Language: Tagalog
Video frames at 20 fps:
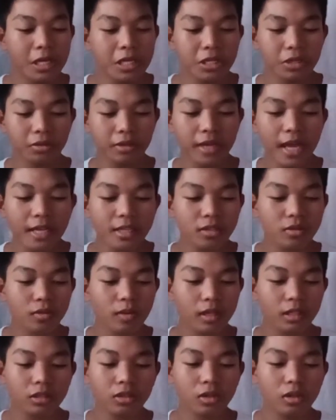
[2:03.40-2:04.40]
So, next
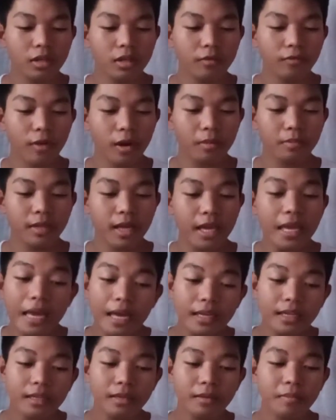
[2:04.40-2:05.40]
question from
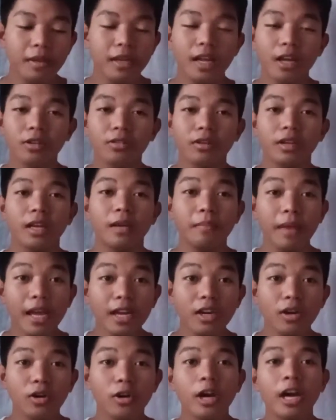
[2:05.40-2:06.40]
Dayan Jimenero,
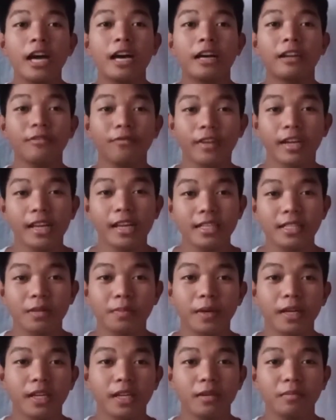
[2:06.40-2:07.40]
Jimeno Refereza
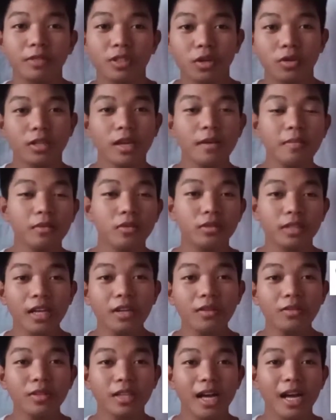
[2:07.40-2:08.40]
pa rin. So, sabi,
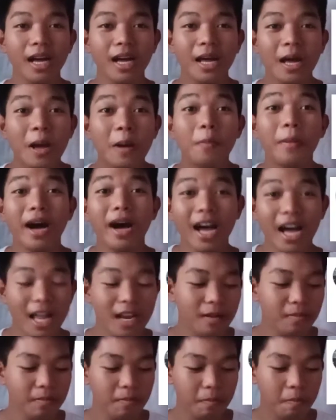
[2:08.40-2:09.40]
tanong niya,
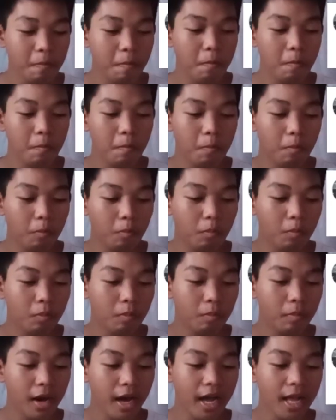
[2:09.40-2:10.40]
mahal,
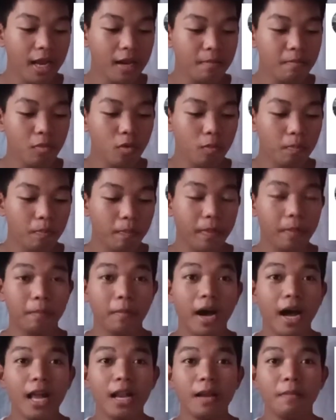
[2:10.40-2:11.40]
mahal mo,
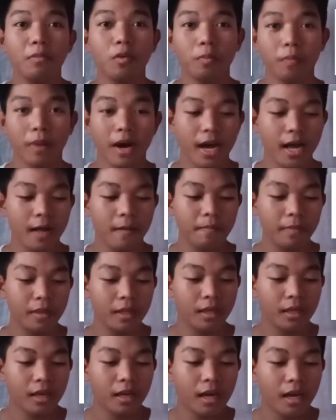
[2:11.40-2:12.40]
mahal mo pa?
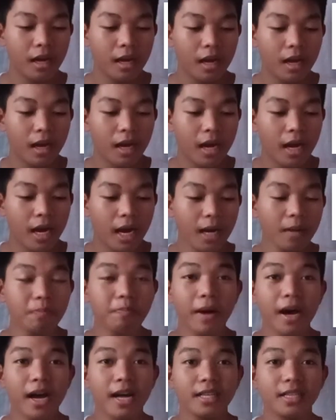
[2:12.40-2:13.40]
Ang
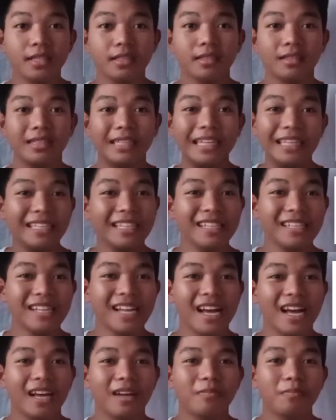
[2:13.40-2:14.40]
past, hindi
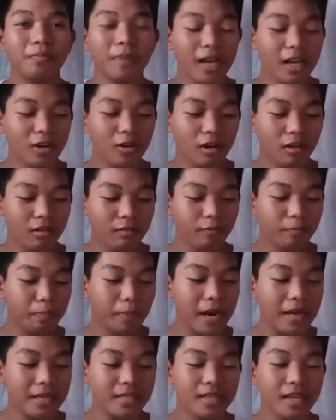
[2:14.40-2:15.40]
na. Pero ang
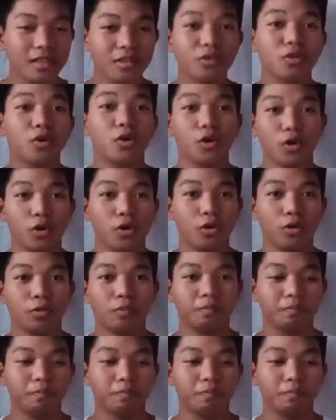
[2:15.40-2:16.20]
present, oo.